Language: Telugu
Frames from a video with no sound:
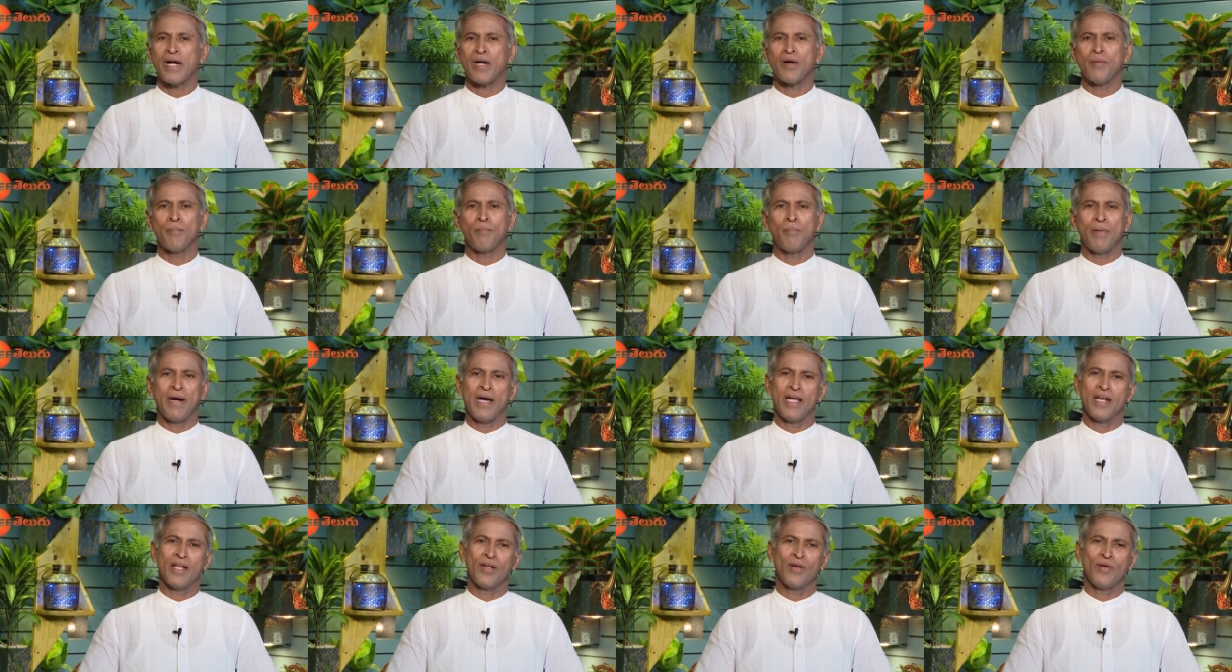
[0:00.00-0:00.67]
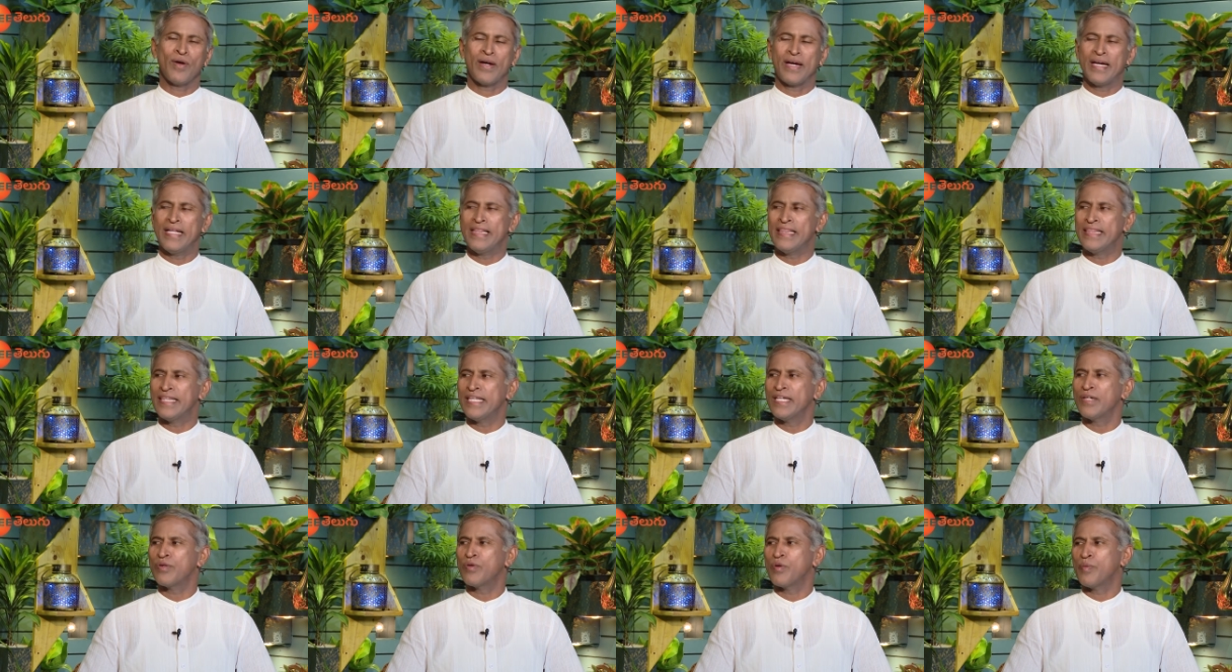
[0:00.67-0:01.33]
భాగం పాలల్లో
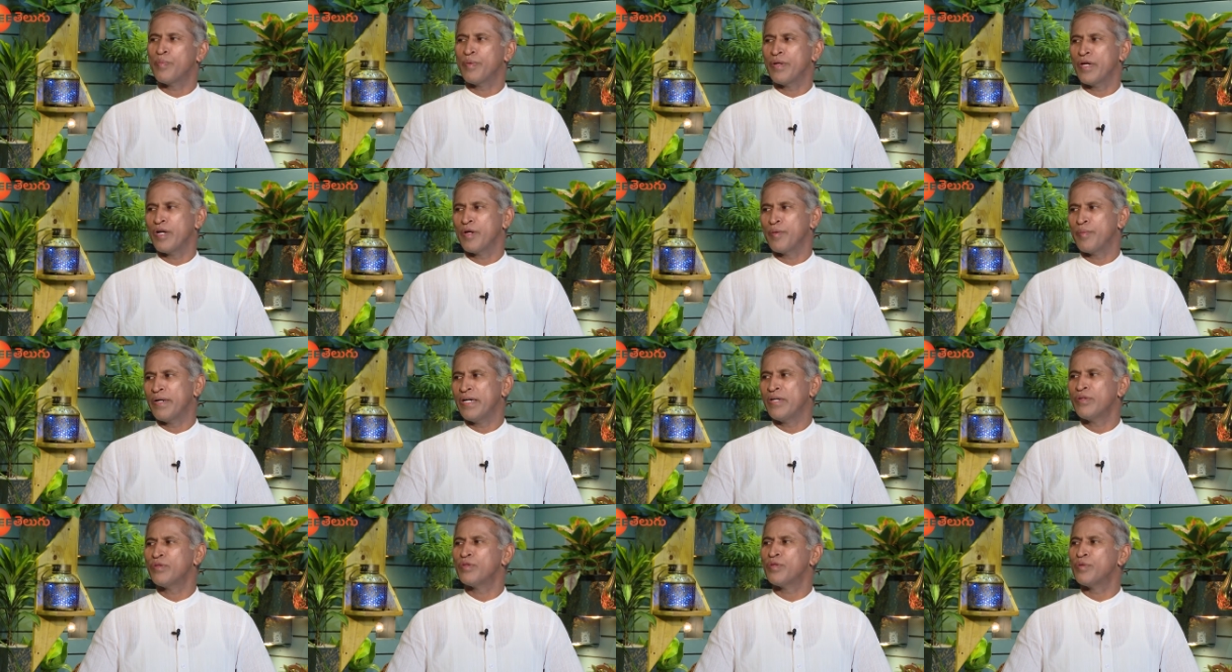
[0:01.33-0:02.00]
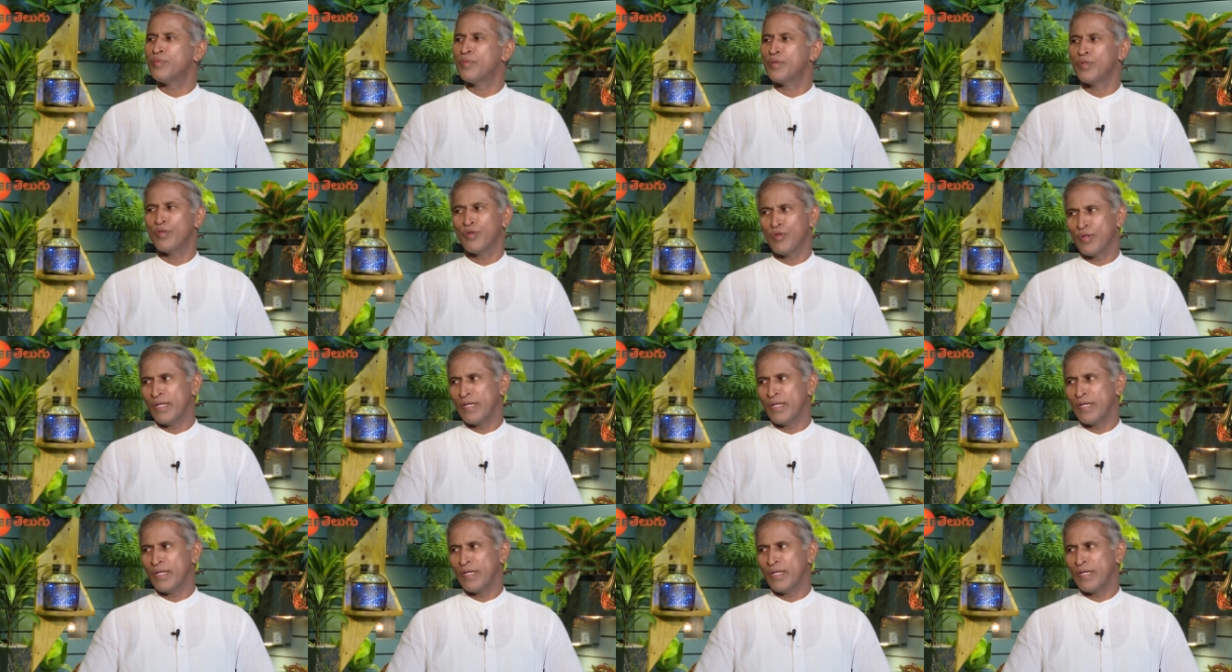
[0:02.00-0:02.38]
కల్తీకి ఉపయోగపడే తొమ్మిది